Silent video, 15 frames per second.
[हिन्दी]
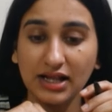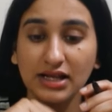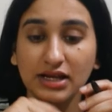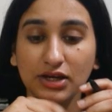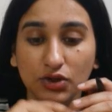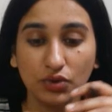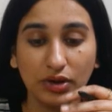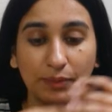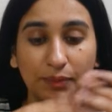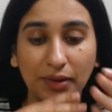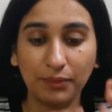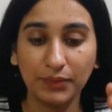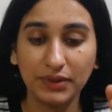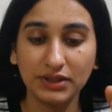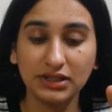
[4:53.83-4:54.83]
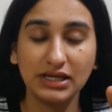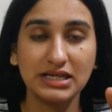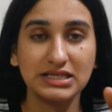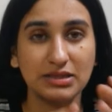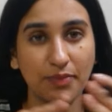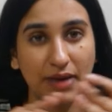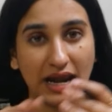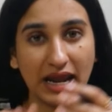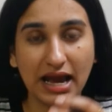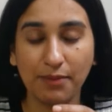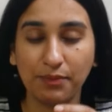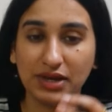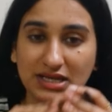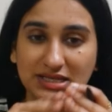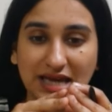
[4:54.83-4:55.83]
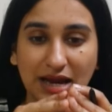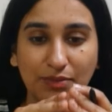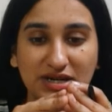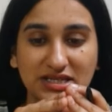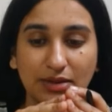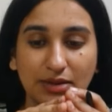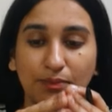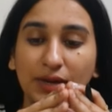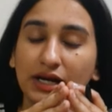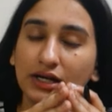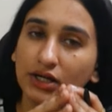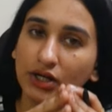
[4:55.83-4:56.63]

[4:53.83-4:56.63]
क्योंकि पेपर देने से पहले आपके असाइनमेंट सबमिट